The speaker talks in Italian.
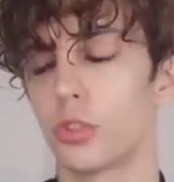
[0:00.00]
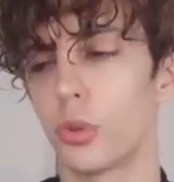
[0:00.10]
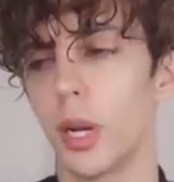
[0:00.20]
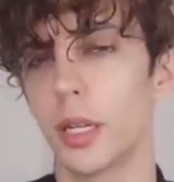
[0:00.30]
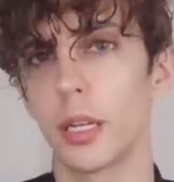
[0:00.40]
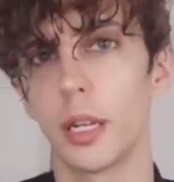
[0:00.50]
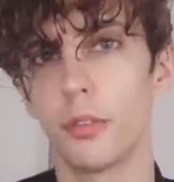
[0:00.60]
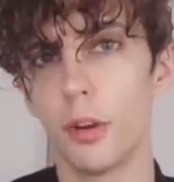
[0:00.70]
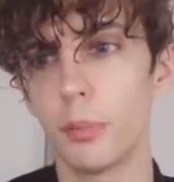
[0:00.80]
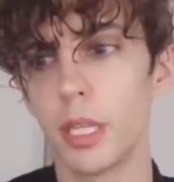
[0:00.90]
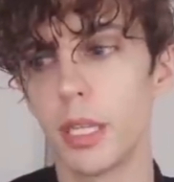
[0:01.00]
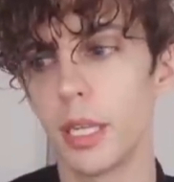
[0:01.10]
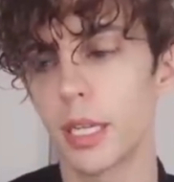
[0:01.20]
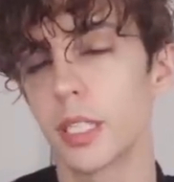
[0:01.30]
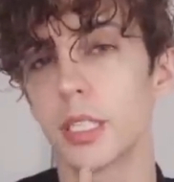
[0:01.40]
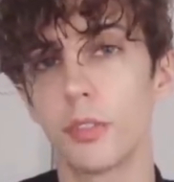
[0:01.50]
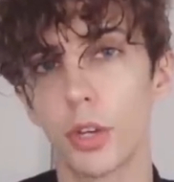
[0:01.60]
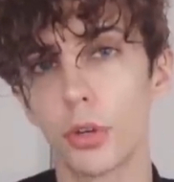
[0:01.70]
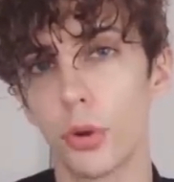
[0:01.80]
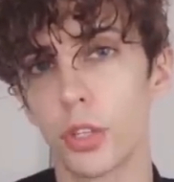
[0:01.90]
sono anche delle famiglie che si
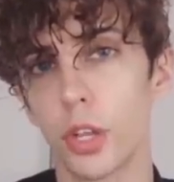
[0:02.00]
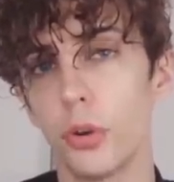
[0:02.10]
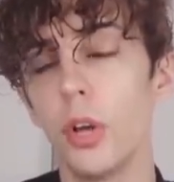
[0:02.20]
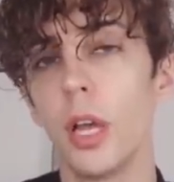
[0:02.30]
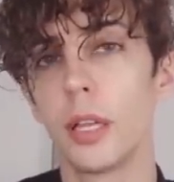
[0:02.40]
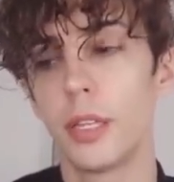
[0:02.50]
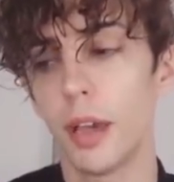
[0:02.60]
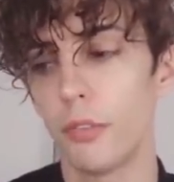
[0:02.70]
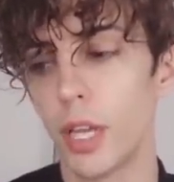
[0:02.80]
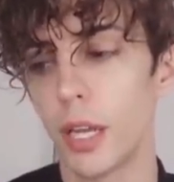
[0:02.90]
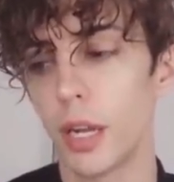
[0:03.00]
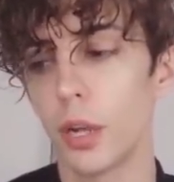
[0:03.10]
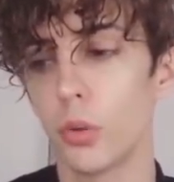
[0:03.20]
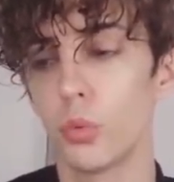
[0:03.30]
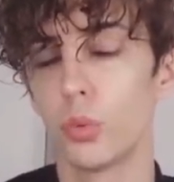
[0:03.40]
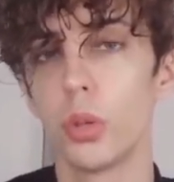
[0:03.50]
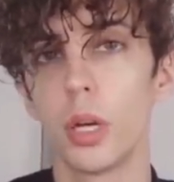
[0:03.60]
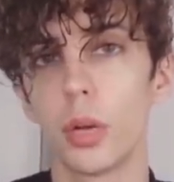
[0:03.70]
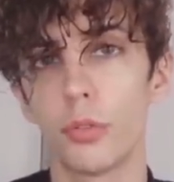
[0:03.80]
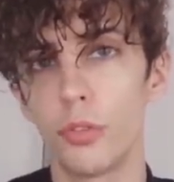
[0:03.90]
vergognano di avere
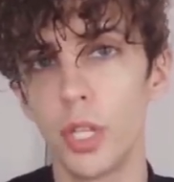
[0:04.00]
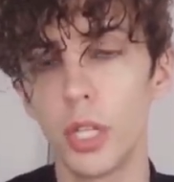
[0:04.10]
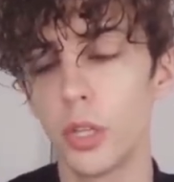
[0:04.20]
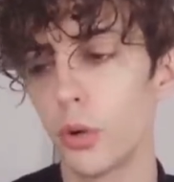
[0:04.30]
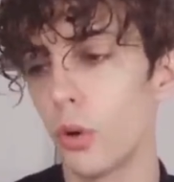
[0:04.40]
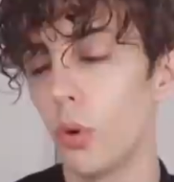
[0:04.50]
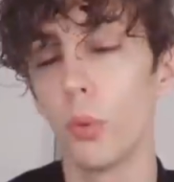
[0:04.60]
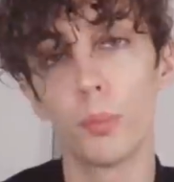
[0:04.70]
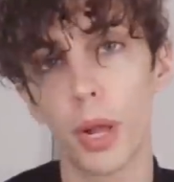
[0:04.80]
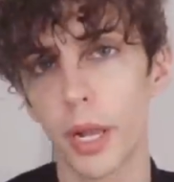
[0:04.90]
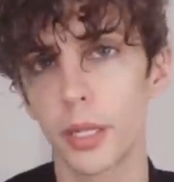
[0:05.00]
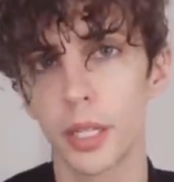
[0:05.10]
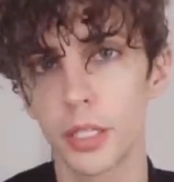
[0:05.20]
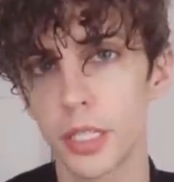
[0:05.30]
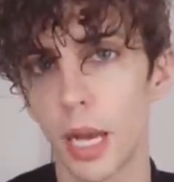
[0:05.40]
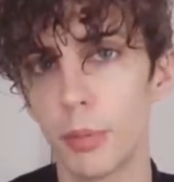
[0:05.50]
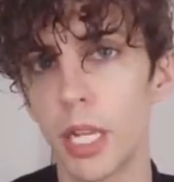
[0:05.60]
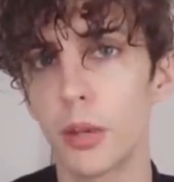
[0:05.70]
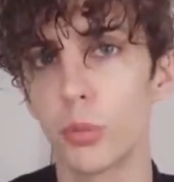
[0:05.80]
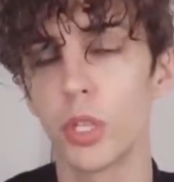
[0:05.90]
un figlio o un parente
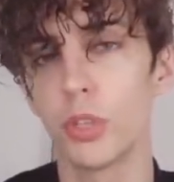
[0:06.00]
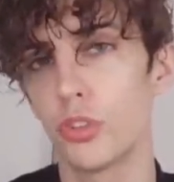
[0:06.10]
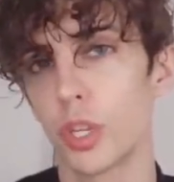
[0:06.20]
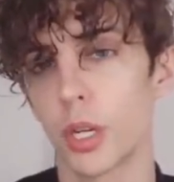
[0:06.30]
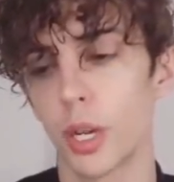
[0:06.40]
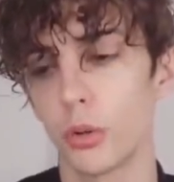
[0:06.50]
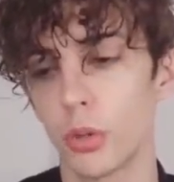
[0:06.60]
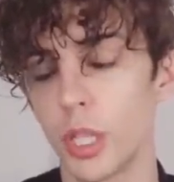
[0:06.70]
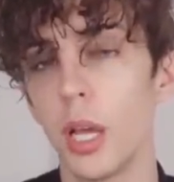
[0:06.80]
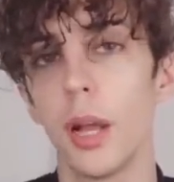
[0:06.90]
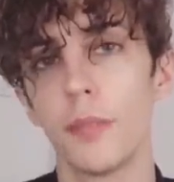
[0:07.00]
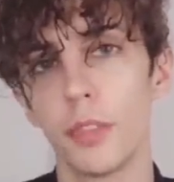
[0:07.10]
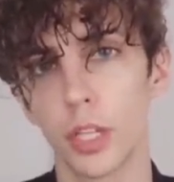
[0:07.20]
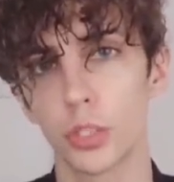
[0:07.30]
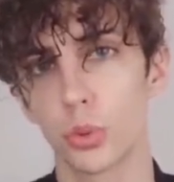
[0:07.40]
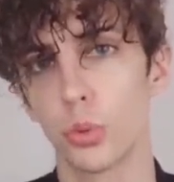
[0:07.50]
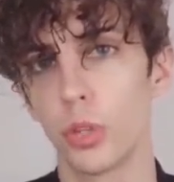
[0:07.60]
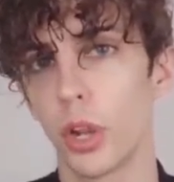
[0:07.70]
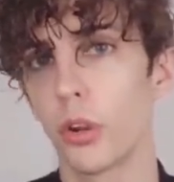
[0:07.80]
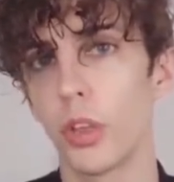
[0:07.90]
disabile e quindi cercano di
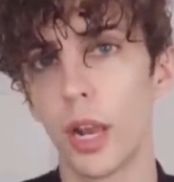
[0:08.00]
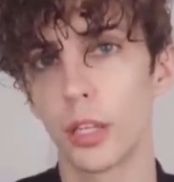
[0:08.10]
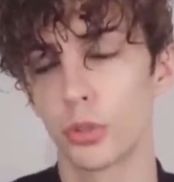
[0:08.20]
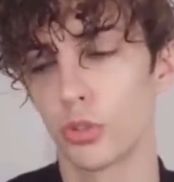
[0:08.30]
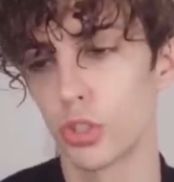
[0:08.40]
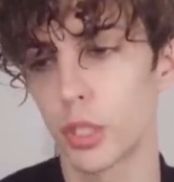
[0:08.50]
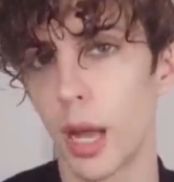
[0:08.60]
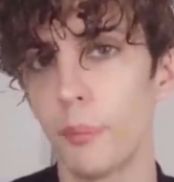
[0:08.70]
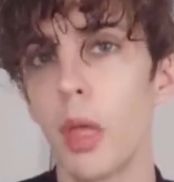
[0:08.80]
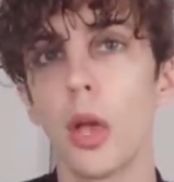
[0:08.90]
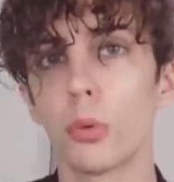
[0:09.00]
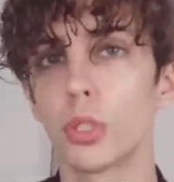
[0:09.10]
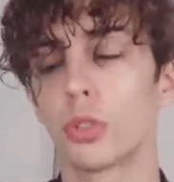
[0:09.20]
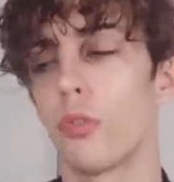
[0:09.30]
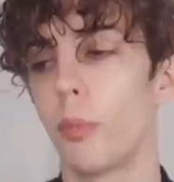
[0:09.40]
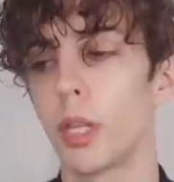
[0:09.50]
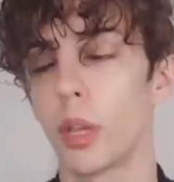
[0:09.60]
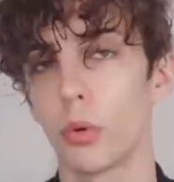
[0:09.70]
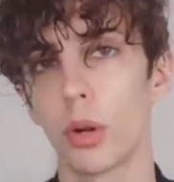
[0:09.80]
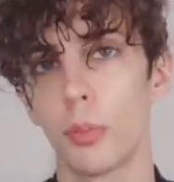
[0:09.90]
nasconderlo dalla società. Questo
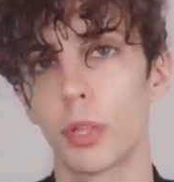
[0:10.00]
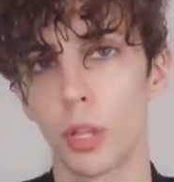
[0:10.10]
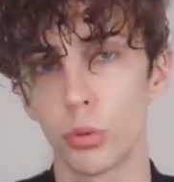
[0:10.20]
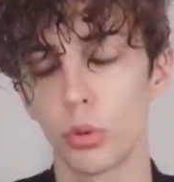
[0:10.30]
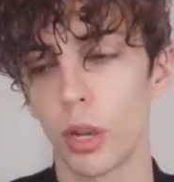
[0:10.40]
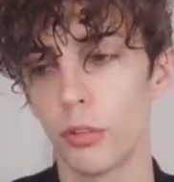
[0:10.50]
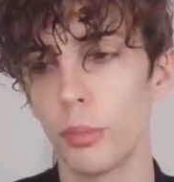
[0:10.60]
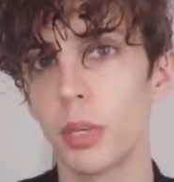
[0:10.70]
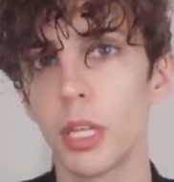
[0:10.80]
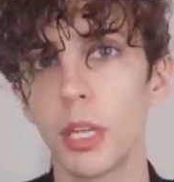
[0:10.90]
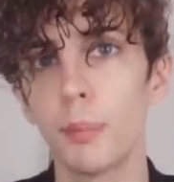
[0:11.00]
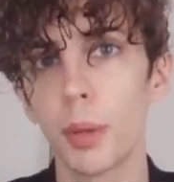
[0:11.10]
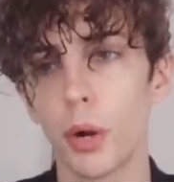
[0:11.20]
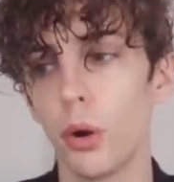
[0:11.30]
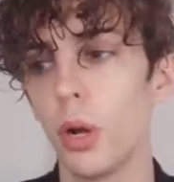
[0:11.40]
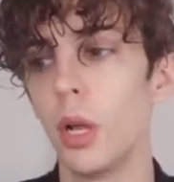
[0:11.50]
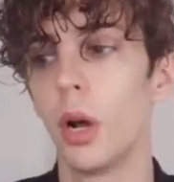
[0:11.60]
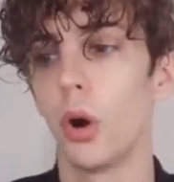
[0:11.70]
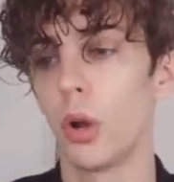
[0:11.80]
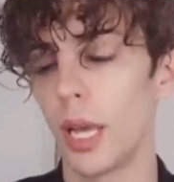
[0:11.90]
ovviamente non capita in tutte le famiglie, però
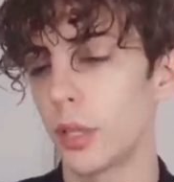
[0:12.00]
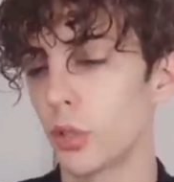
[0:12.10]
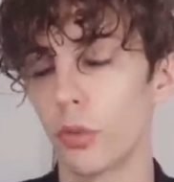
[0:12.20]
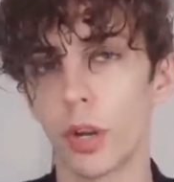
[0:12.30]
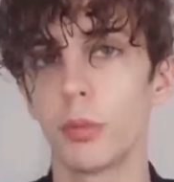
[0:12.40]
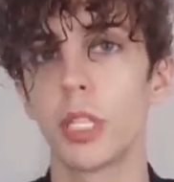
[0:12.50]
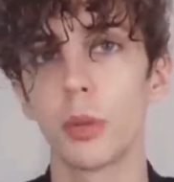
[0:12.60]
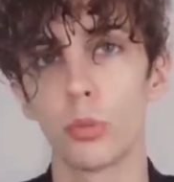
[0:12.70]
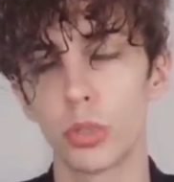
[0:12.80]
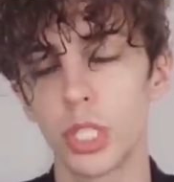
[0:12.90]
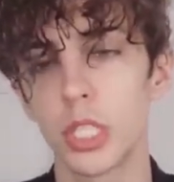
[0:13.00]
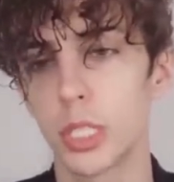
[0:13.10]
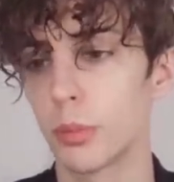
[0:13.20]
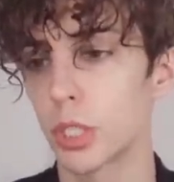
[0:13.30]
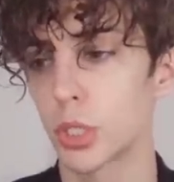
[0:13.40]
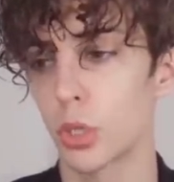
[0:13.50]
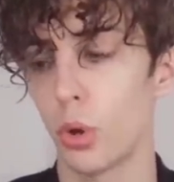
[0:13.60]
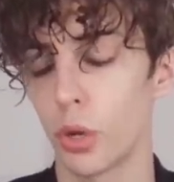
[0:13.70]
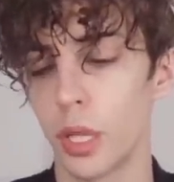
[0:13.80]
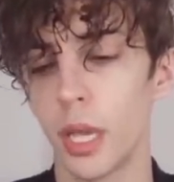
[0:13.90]
ho letto veramente moltissime
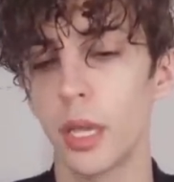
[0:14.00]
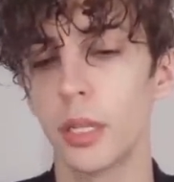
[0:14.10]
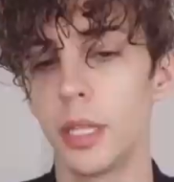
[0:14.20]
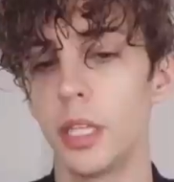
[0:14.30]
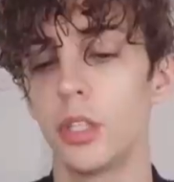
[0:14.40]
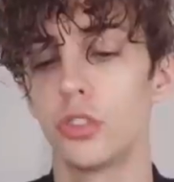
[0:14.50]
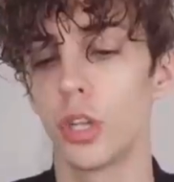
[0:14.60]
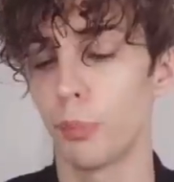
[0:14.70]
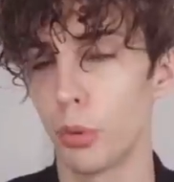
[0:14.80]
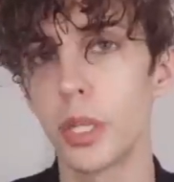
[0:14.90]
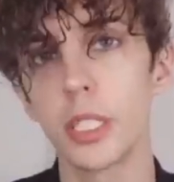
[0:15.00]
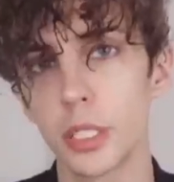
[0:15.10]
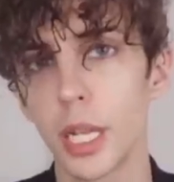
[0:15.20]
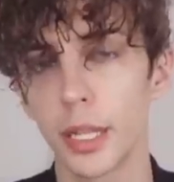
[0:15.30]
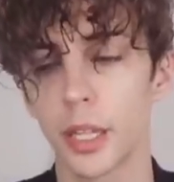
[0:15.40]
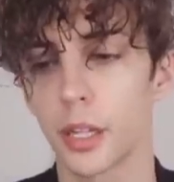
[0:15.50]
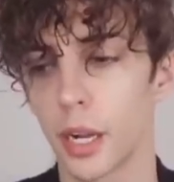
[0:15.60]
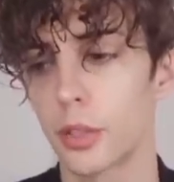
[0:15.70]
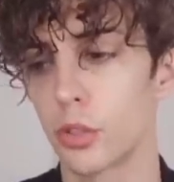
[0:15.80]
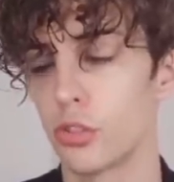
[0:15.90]
storie di giapponesi, lette tra
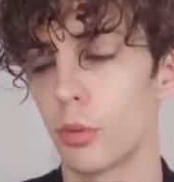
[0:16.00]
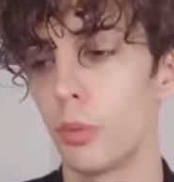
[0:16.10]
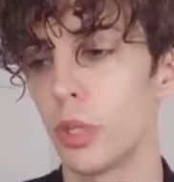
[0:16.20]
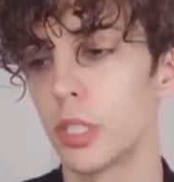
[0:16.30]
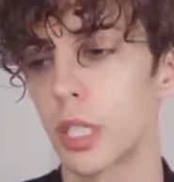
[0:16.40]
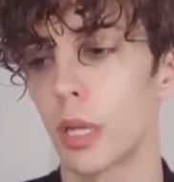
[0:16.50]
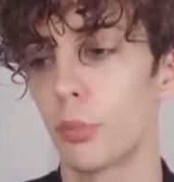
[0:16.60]
l'altro in giapponese, che